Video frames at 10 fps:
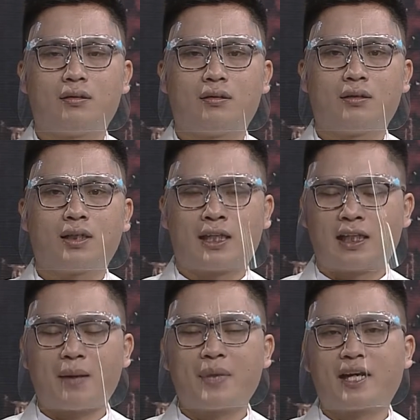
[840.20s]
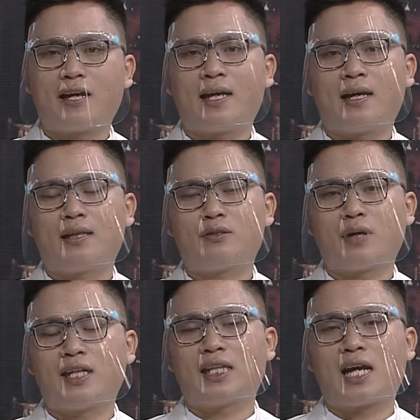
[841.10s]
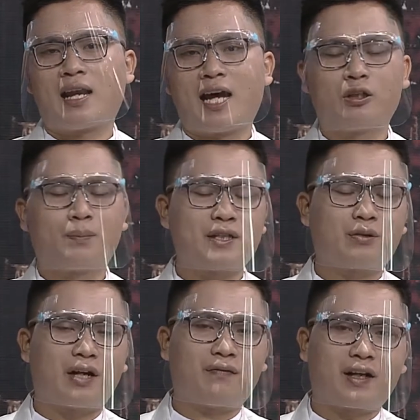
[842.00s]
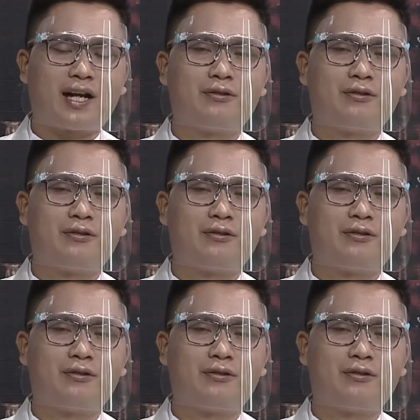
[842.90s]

Ketika mereka sudah di tengah laut pasukan Firaun.